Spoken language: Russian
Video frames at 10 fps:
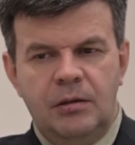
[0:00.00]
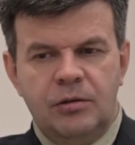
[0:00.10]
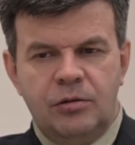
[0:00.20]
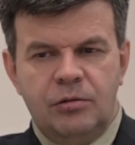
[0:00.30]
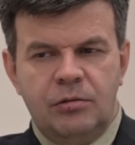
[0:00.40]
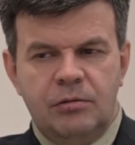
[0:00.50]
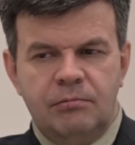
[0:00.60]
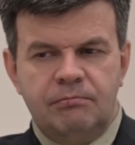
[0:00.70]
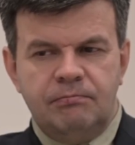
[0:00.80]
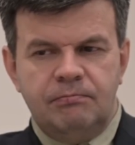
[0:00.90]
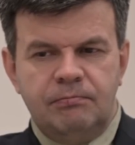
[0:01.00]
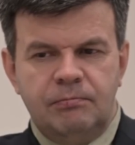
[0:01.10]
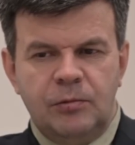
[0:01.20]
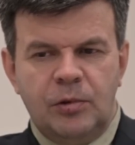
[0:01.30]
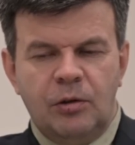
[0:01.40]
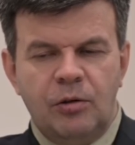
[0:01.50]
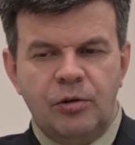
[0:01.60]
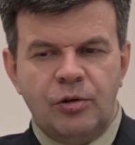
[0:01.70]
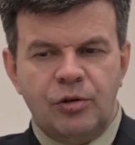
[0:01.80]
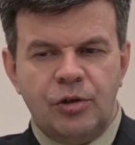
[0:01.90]
что ну, такое
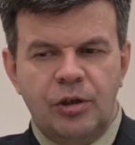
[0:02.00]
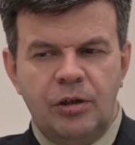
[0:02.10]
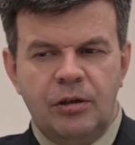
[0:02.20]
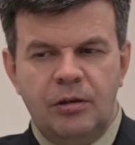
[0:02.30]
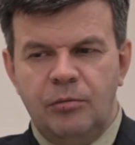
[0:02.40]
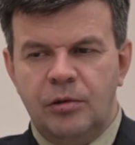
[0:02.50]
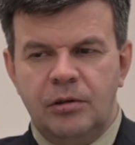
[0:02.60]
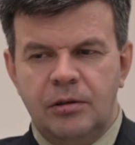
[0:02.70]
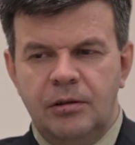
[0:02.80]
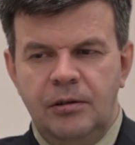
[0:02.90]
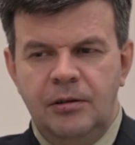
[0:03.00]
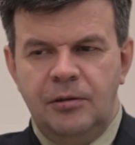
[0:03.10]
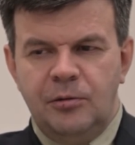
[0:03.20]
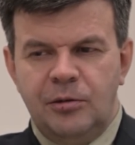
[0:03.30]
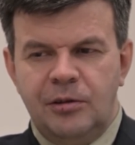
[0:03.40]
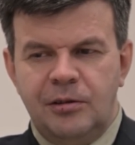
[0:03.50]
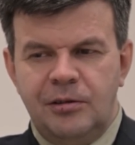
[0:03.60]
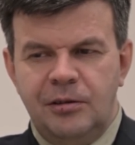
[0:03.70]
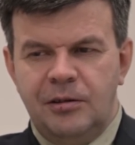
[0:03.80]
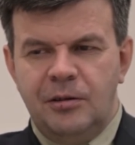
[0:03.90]
ощущение, как будто вот это
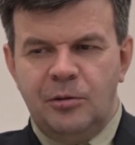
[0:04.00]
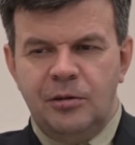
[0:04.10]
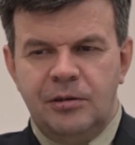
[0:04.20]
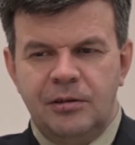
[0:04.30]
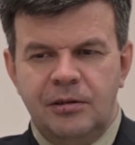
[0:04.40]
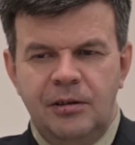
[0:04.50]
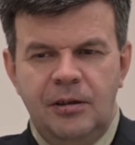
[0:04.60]
дело какое-то